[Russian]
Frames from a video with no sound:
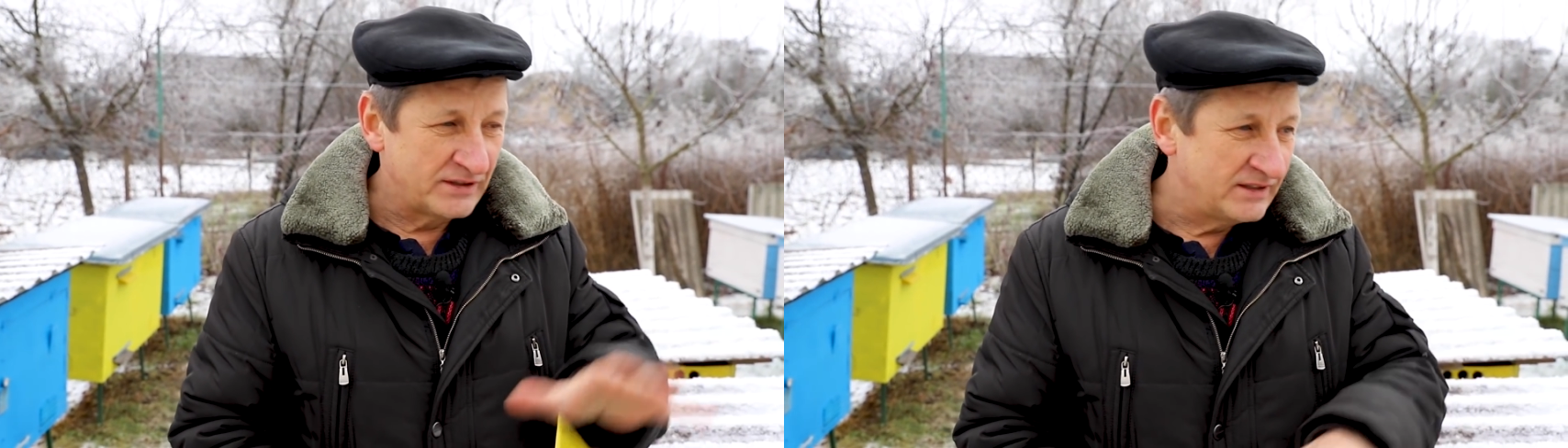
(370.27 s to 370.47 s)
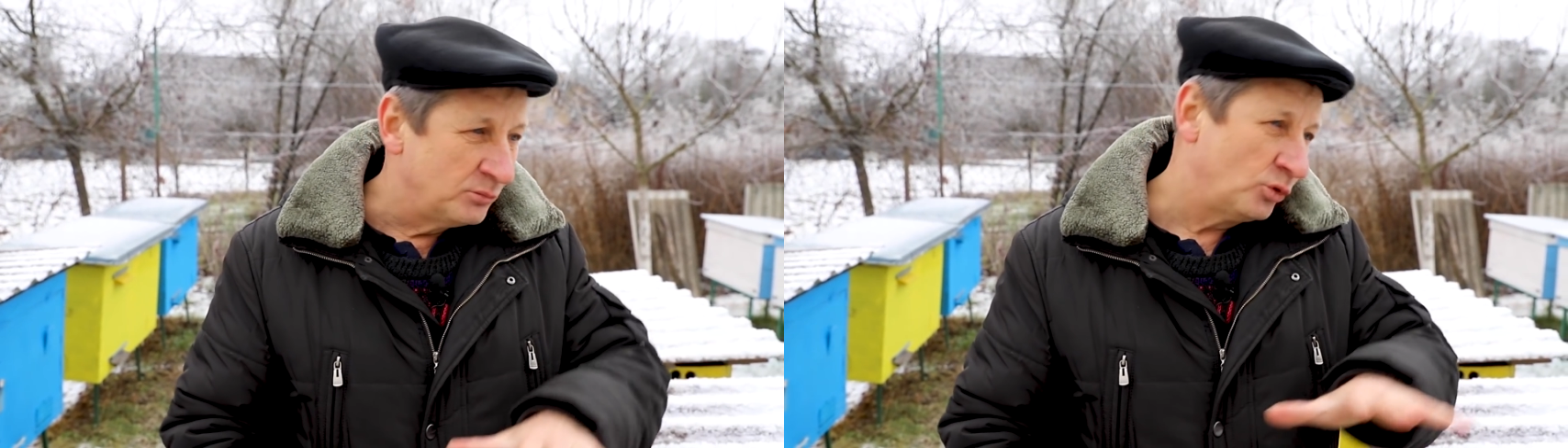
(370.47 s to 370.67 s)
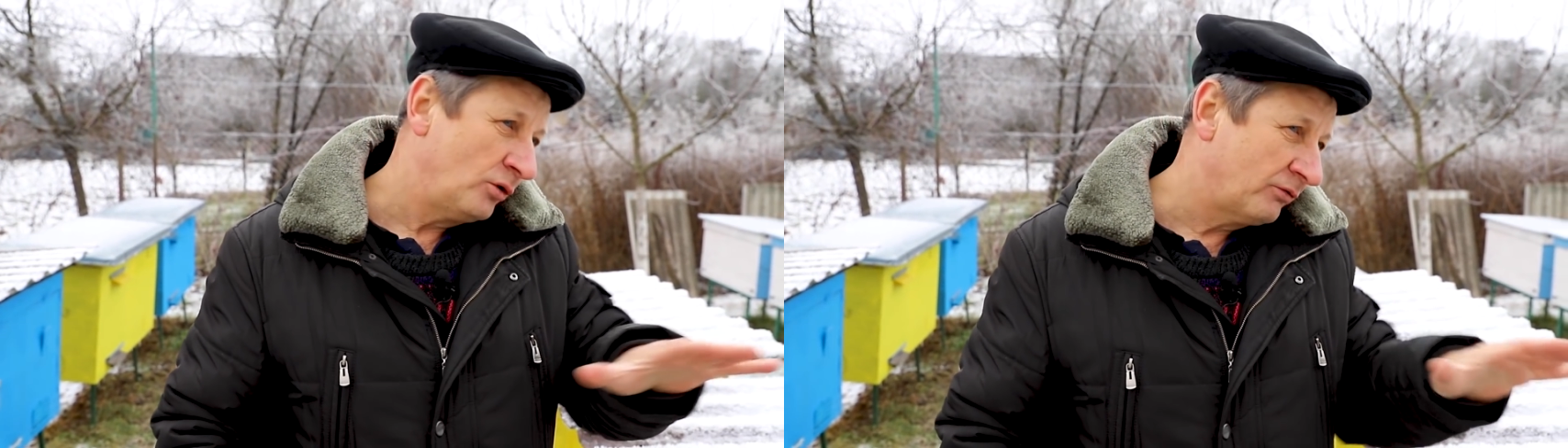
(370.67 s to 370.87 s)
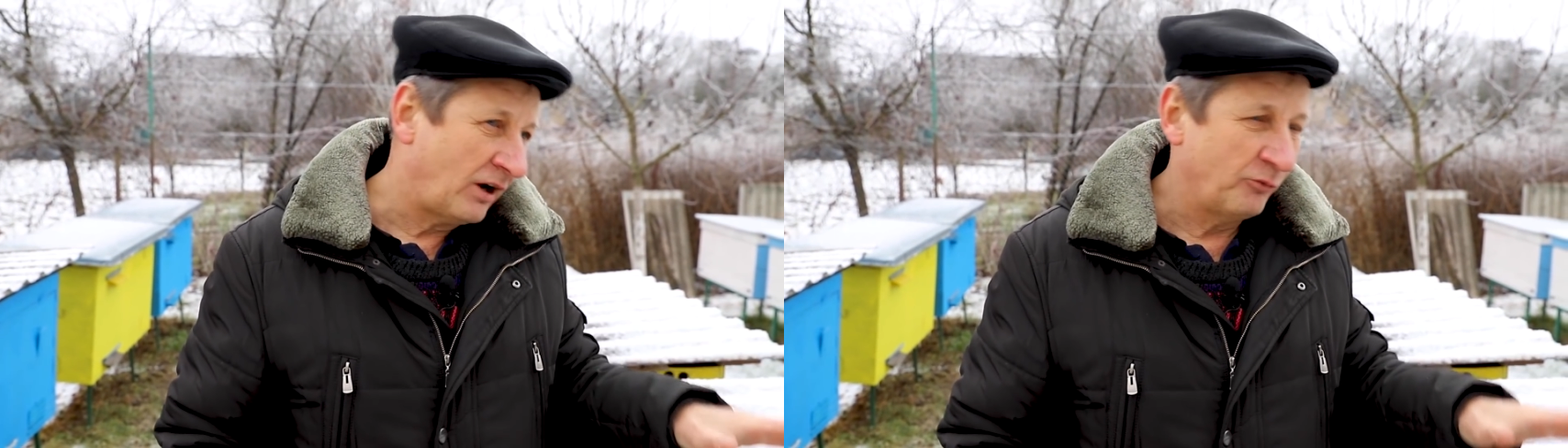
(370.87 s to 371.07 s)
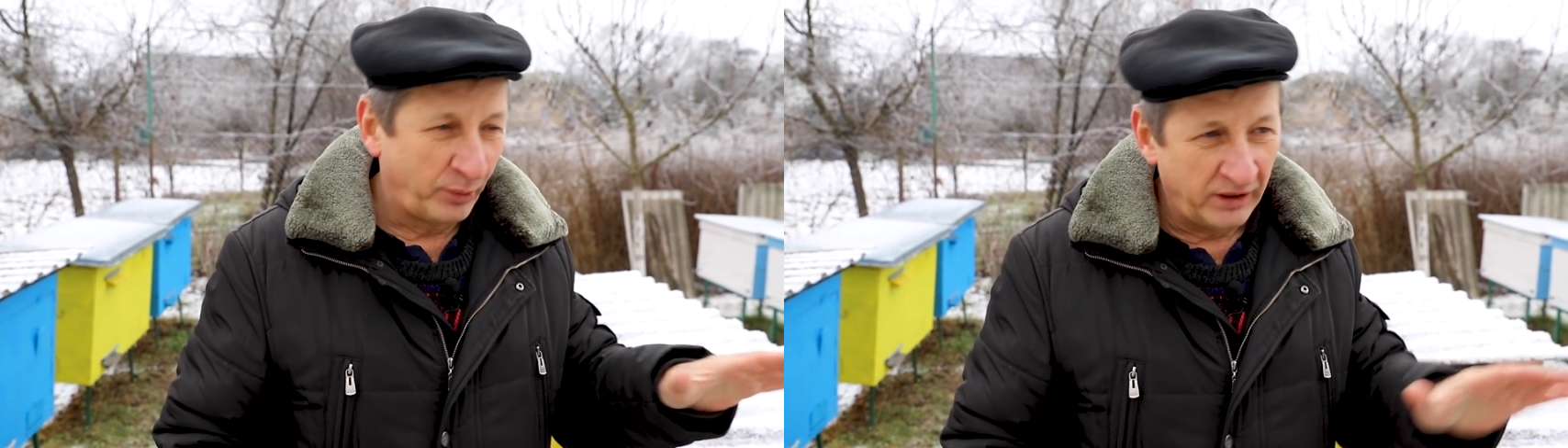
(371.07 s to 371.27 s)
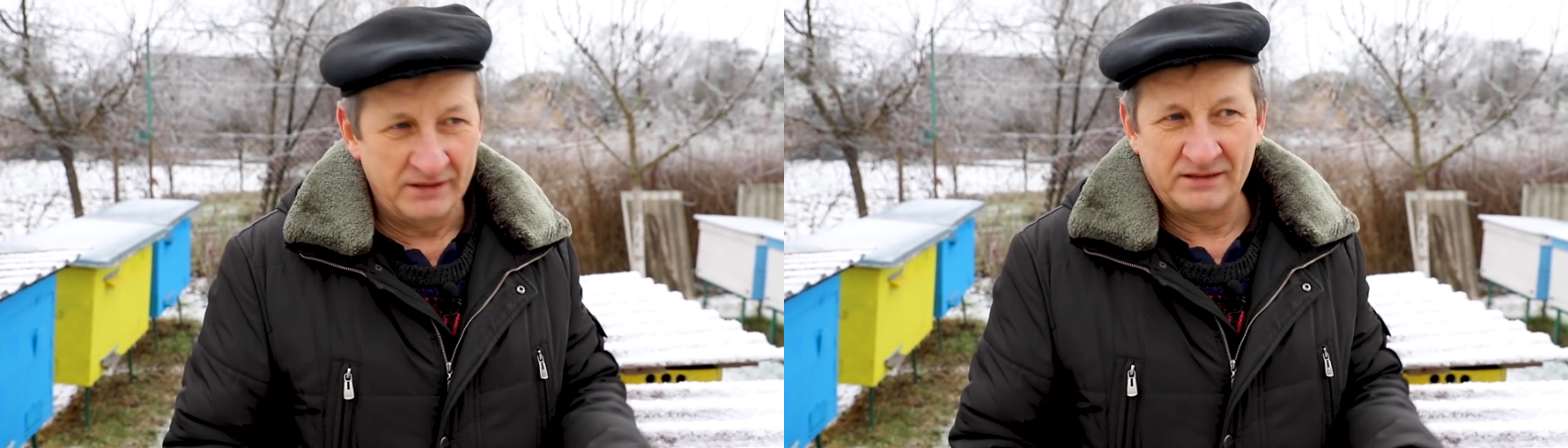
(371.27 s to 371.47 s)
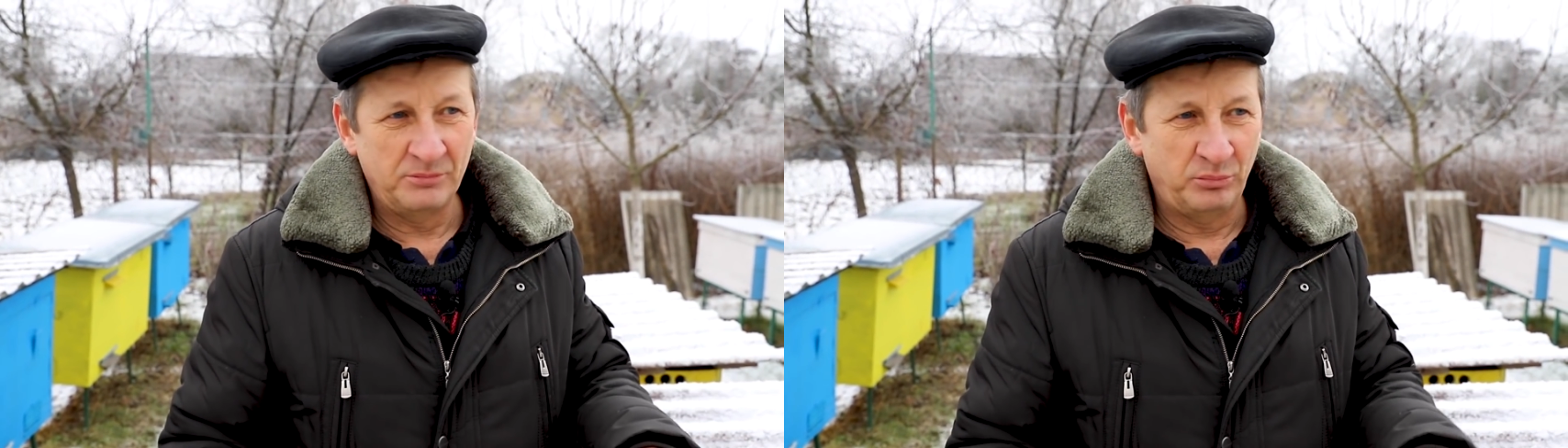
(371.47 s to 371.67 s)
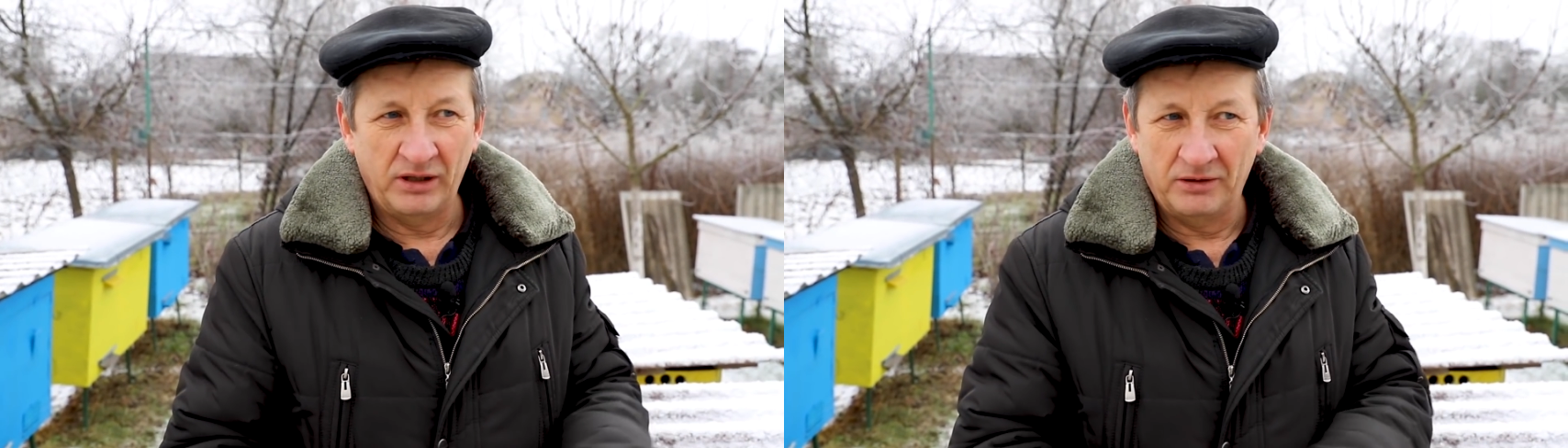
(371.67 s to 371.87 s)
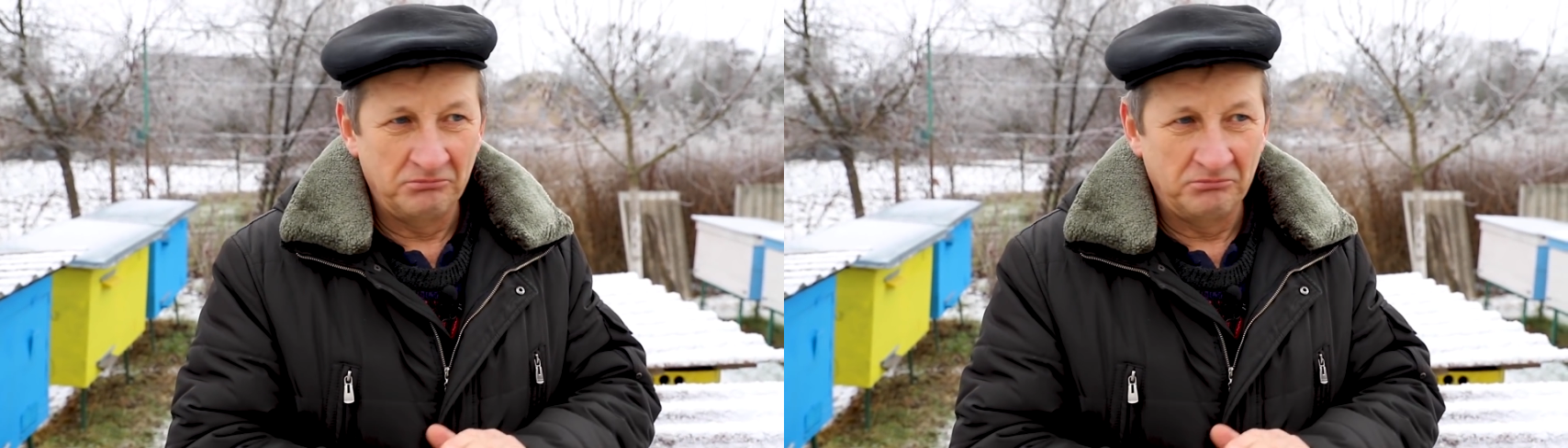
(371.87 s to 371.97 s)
зимовка, в принципе,